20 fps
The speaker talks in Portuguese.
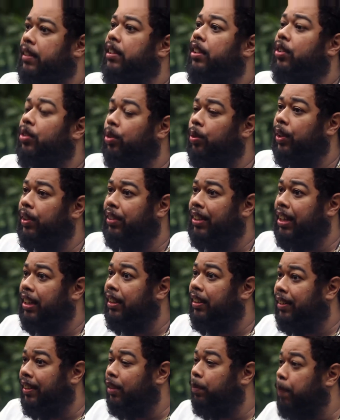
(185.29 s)
de suas
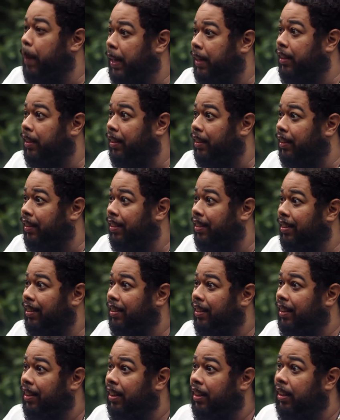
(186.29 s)
raízes pagãs.
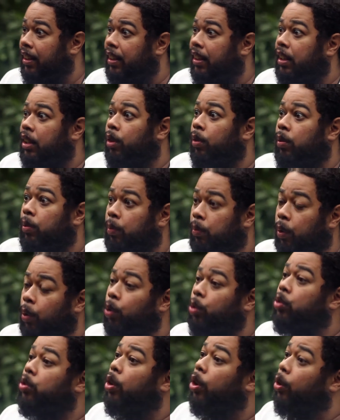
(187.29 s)

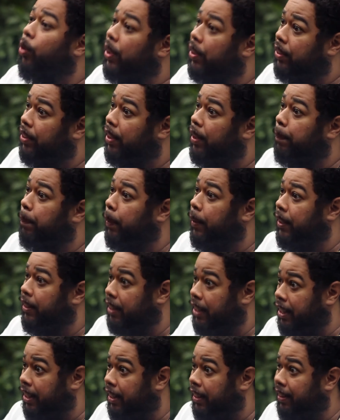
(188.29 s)
Voltou a ser
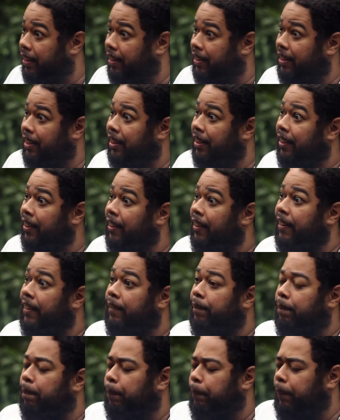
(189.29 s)
politeísta,
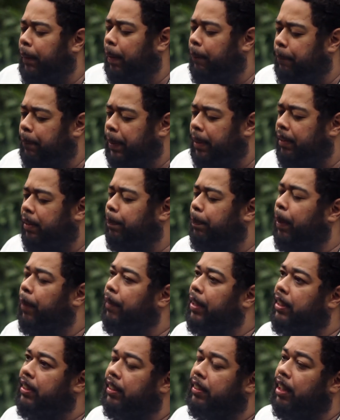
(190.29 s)

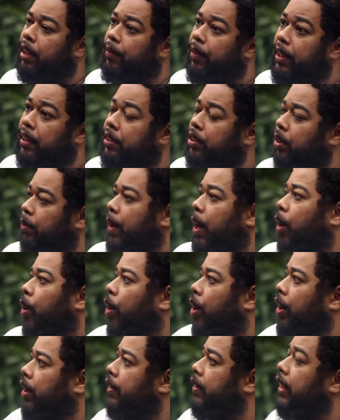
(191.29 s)
principalmente através de uma
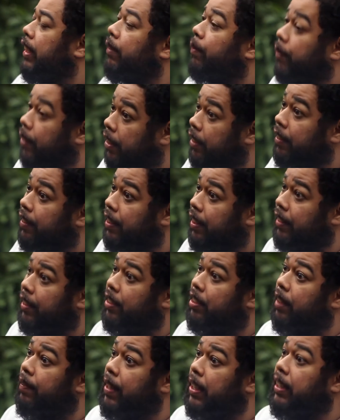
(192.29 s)
ordem francesa
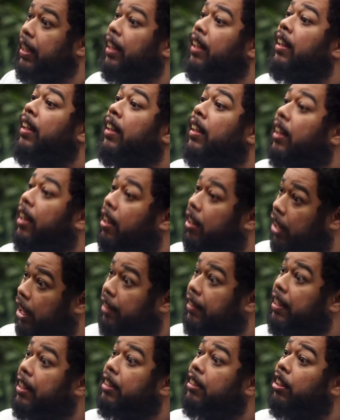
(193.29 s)
chamada
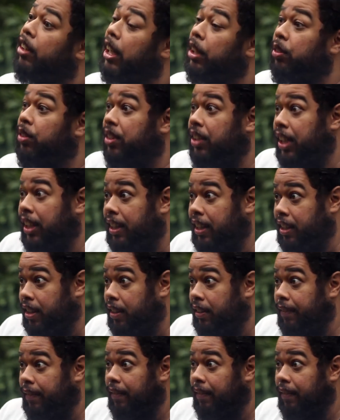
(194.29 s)
Creden Celtique,